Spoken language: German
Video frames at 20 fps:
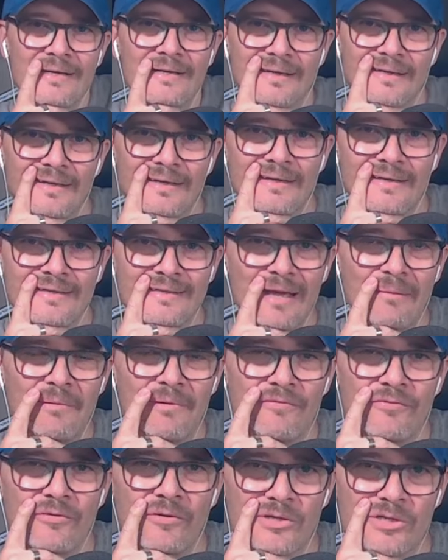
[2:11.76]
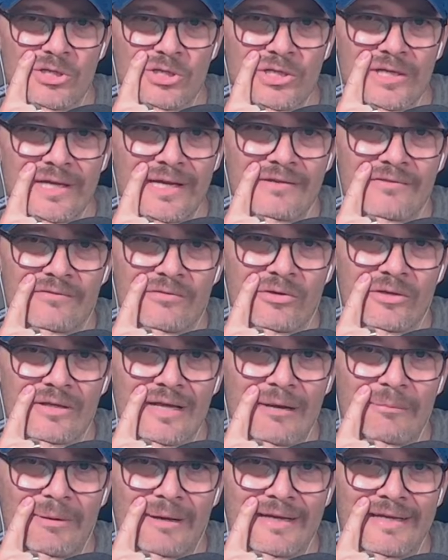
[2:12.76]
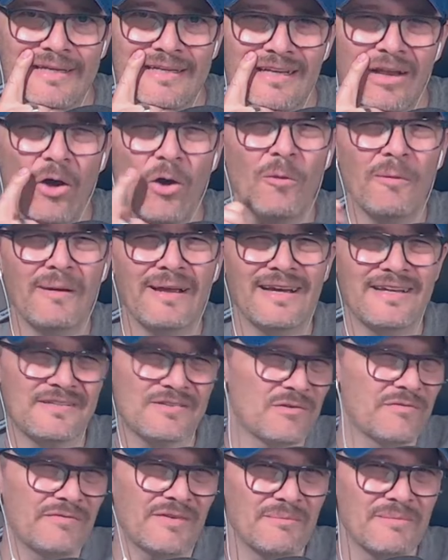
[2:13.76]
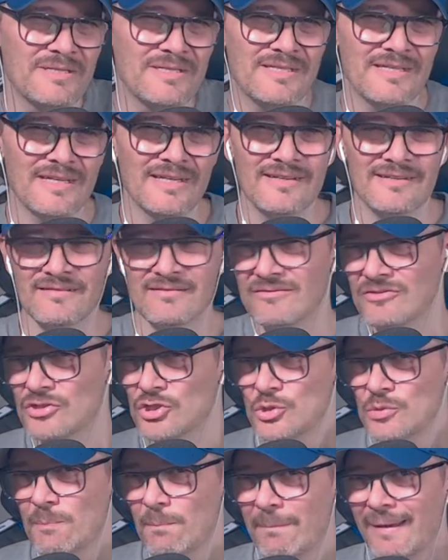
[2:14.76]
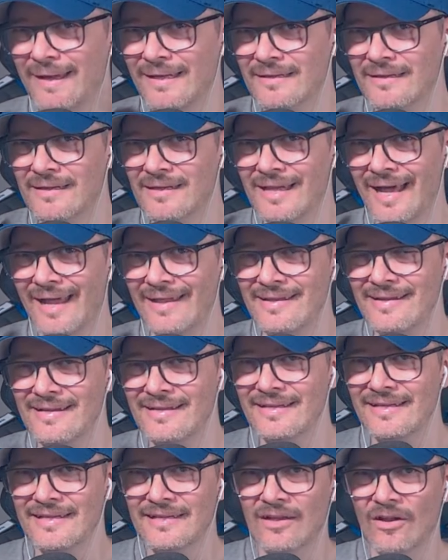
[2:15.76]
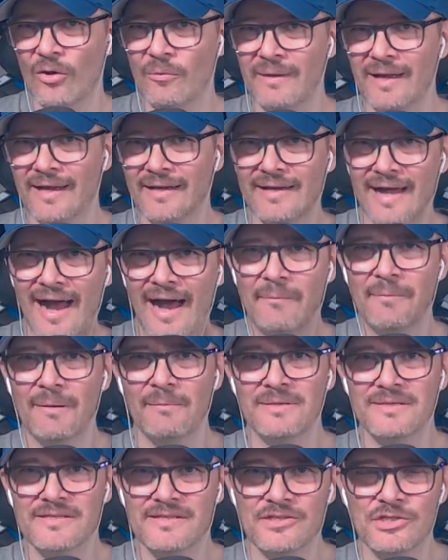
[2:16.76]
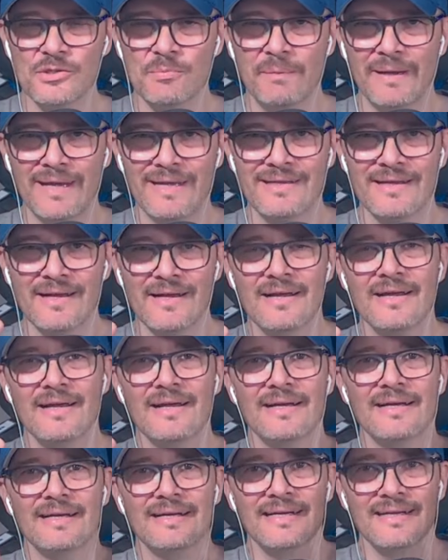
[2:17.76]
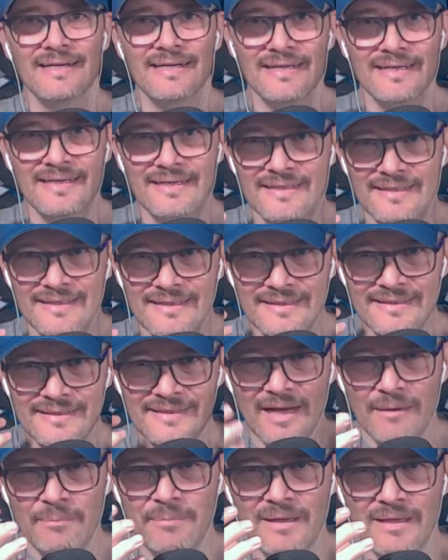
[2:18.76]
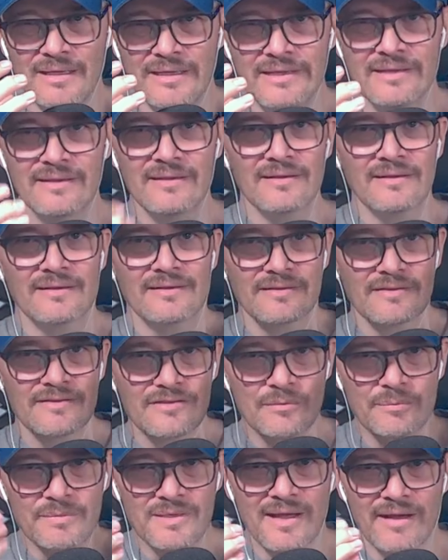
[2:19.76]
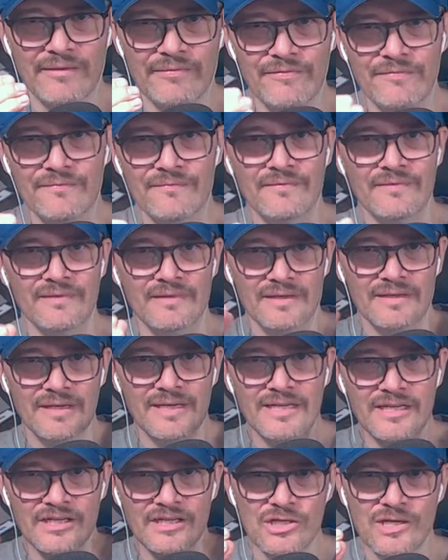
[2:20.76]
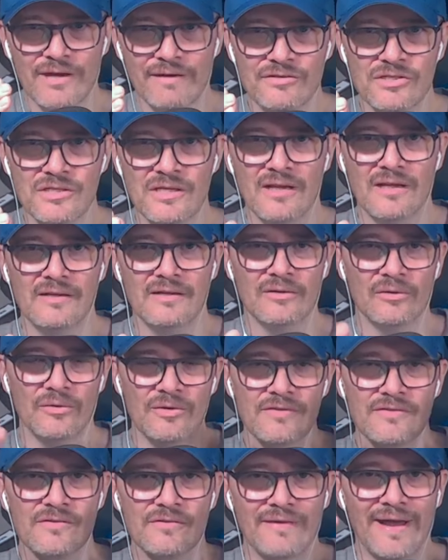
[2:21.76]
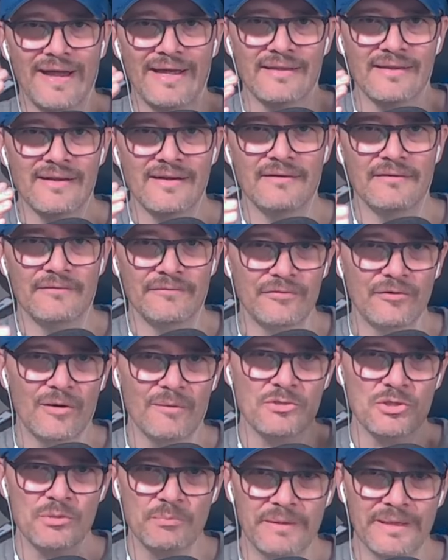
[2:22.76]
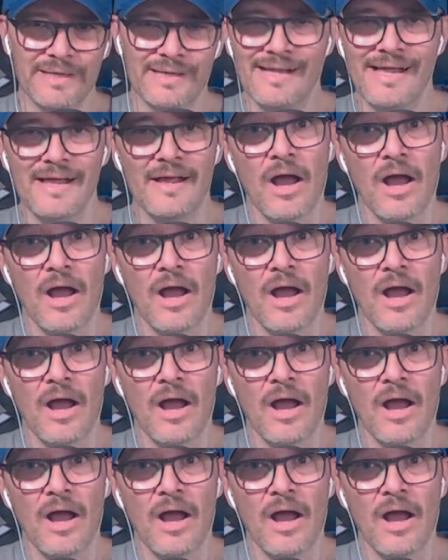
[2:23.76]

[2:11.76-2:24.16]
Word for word: äh, Dämme vorgestellt wird. Aber ich glaube, er ist irgendwie ein bisschen spät gelandet. Ich glaube, er kam ein bisschen spät nach Berlin zum Treffen in die Geschäftsstelle und so weiter vorm Spiel.